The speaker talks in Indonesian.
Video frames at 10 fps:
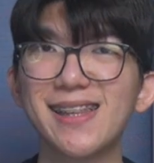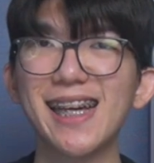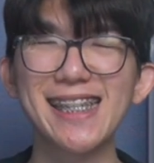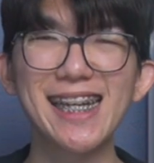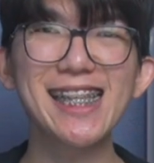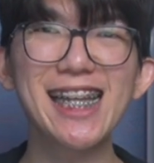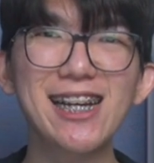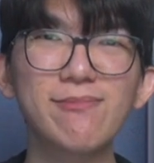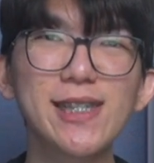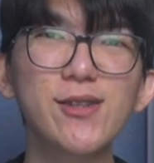Nah, sekarang kita
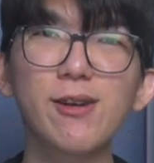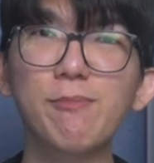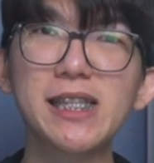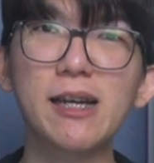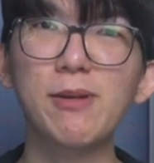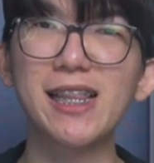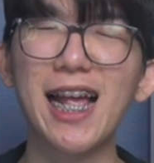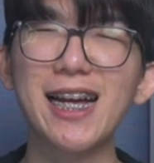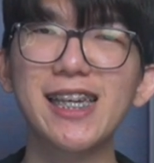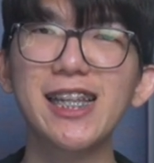akan masuk ke persiapan
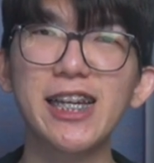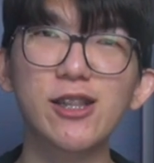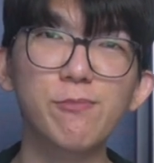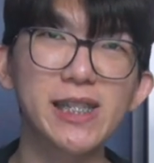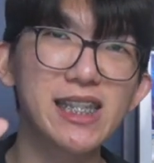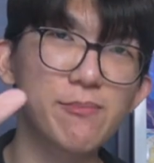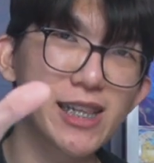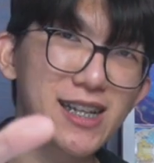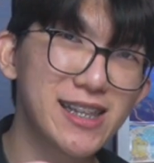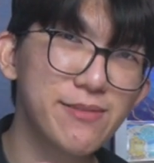terakhir, yaitu
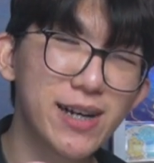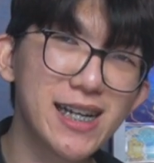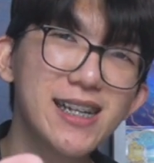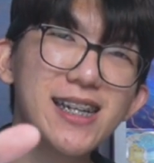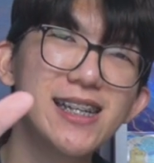persiapan kelima,